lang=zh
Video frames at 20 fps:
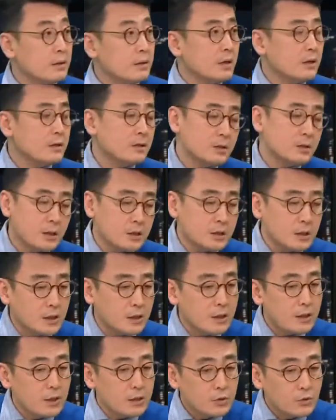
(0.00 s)
但是那
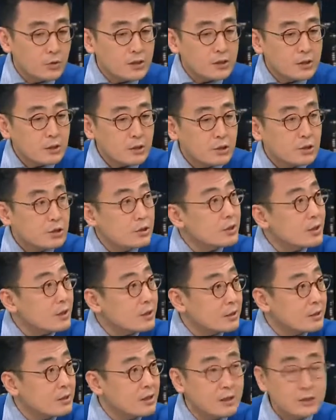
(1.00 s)
些有一些失
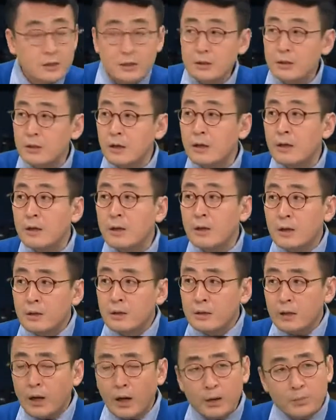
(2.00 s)
业的年轻人，
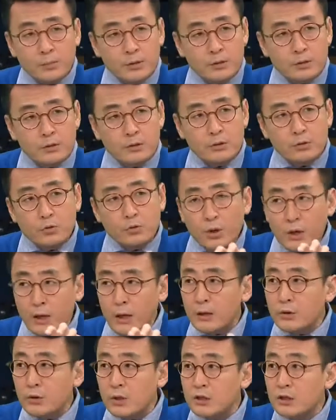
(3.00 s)
他们越
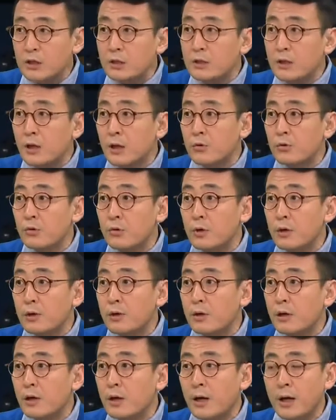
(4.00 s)
来越倾向于
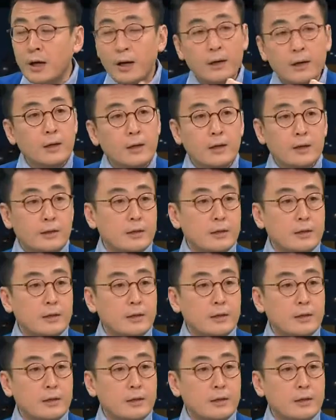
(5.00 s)
哎。